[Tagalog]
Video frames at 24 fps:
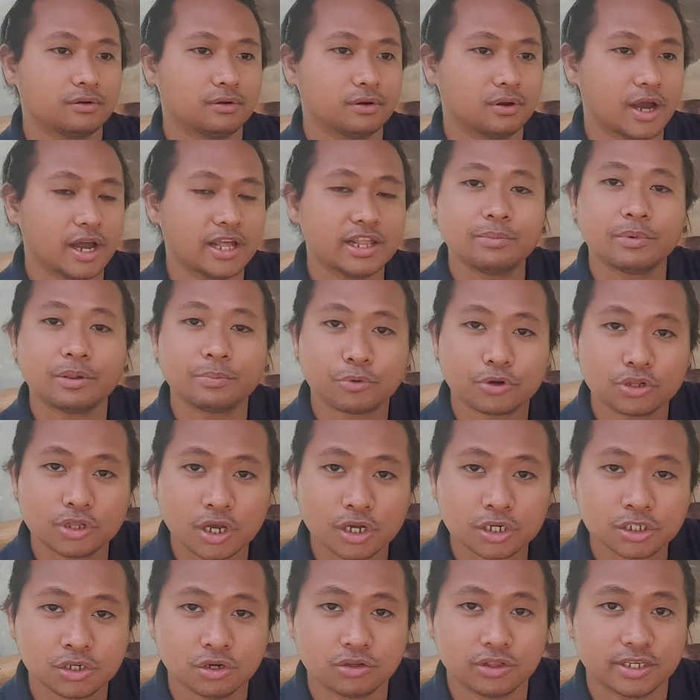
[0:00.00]
animal
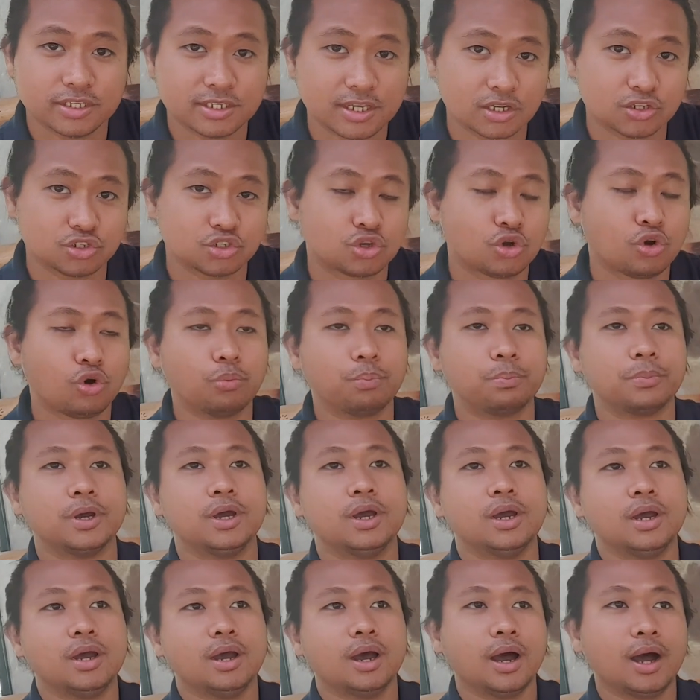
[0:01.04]
production, isang scope.
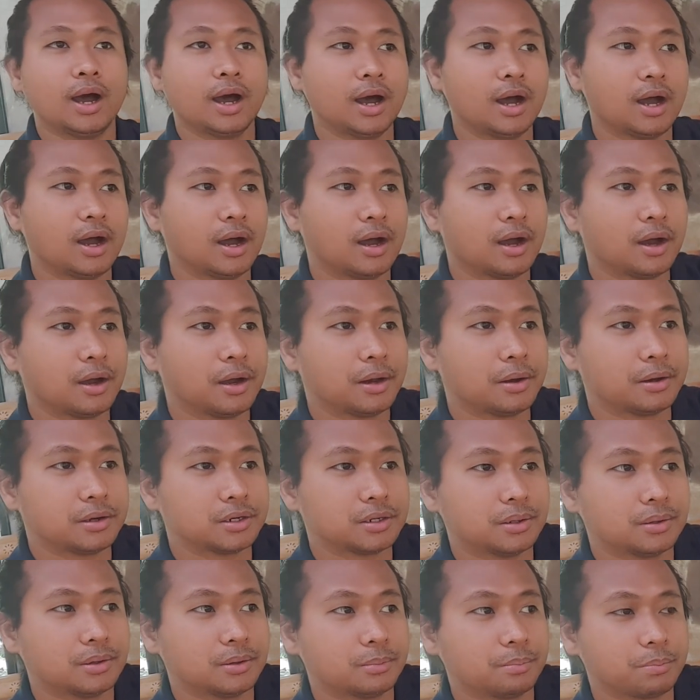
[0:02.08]

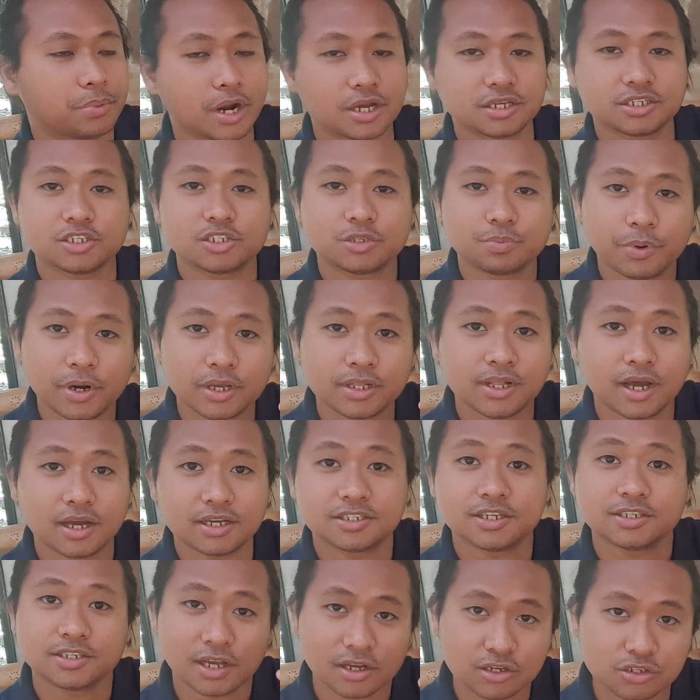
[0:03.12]
Ang processed
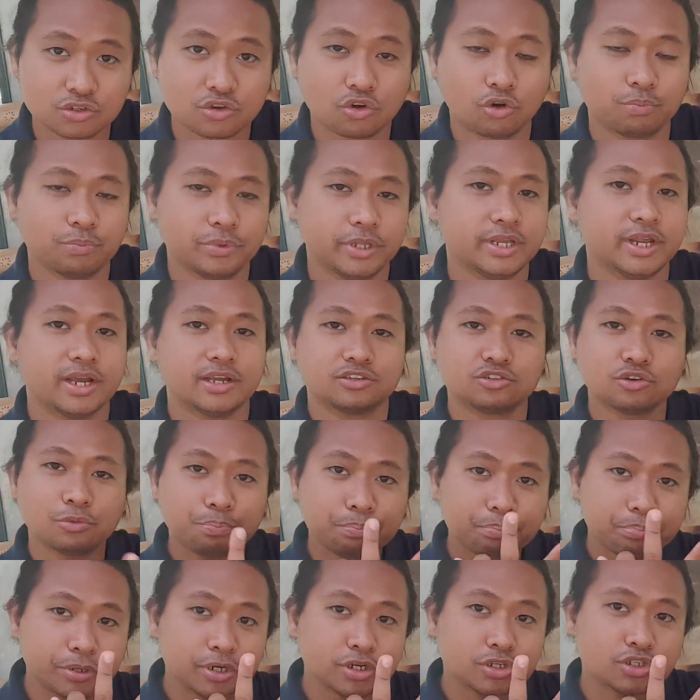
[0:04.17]
products, isang scope din yan. So,
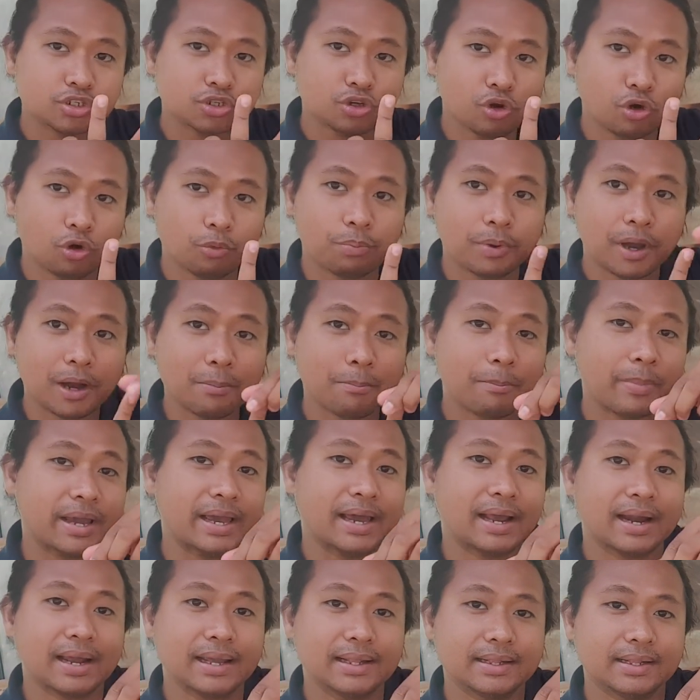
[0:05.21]
per scope ang
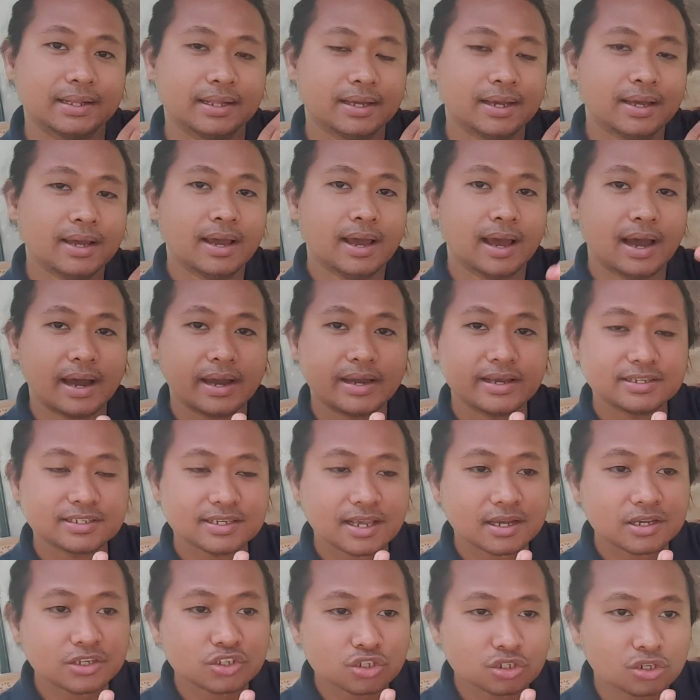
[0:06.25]
bayaran. Ang
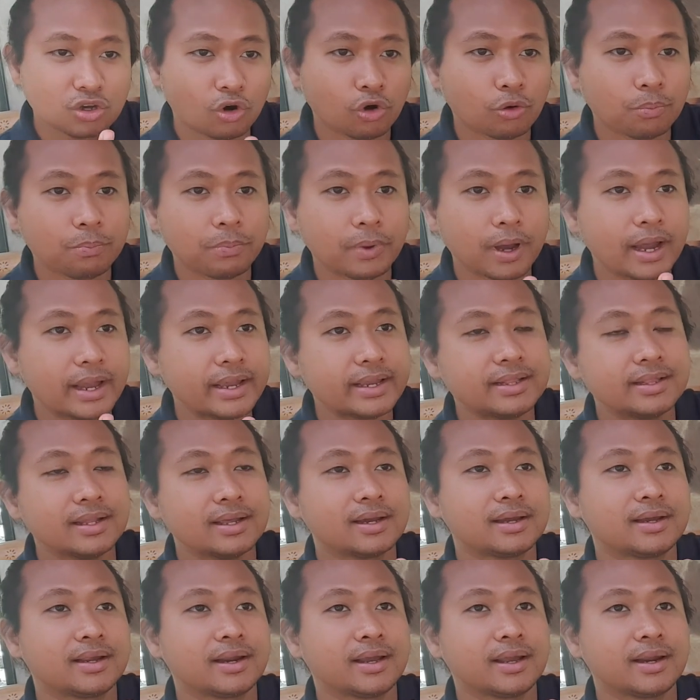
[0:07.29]
isang scope ay
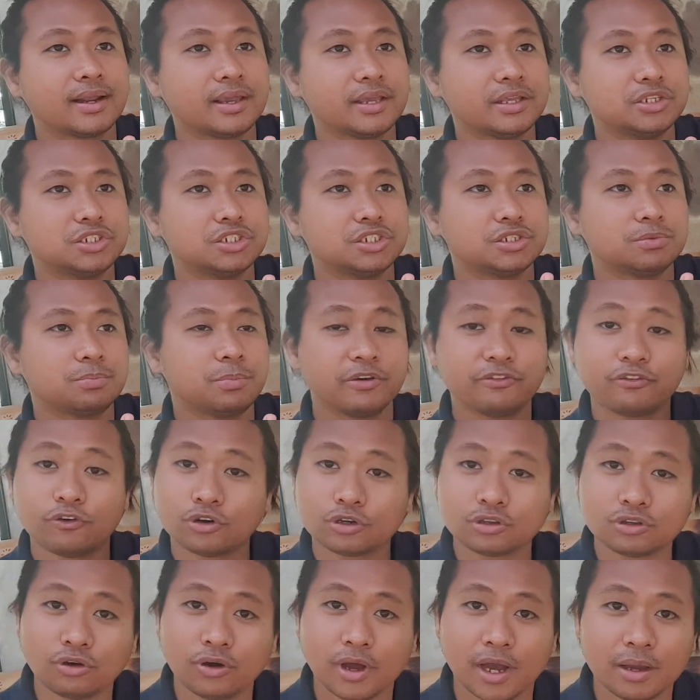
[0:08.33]
nagre-range.
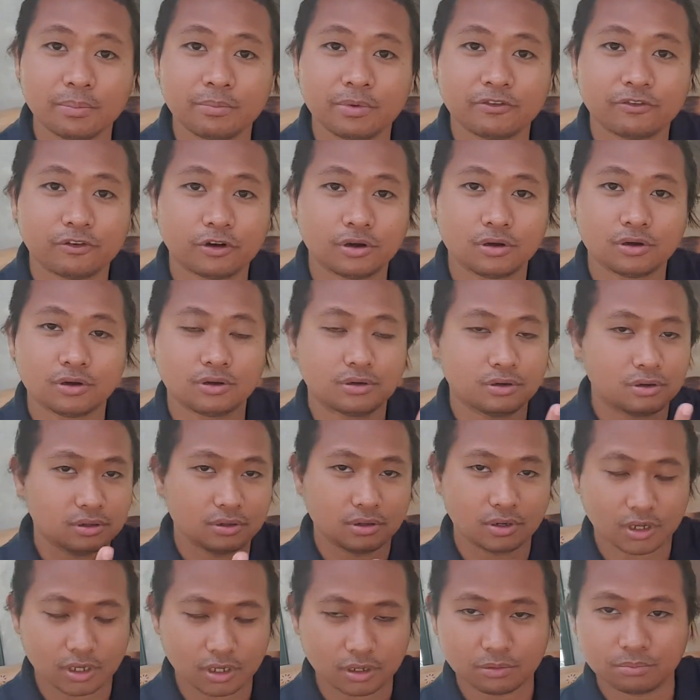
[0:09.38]
Before to ah,
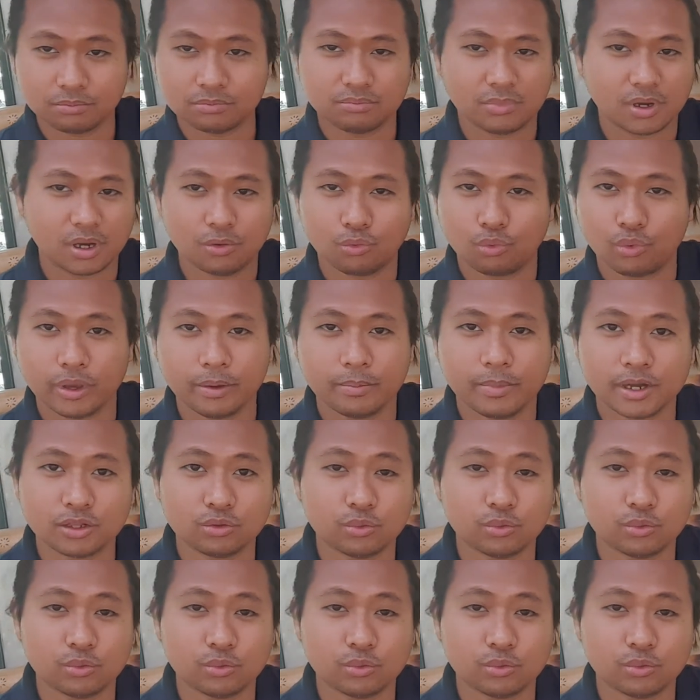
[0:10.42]
before uh, mga way back